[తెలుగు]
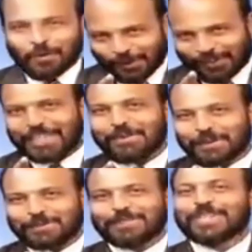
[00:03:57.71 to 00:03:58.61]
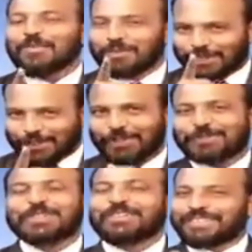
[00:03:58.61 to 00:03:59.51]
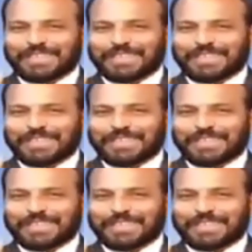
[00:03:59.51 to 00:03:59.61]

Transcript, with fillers: వర్దిల్లబోతున్నావు వర్దిల్లుతున్నావు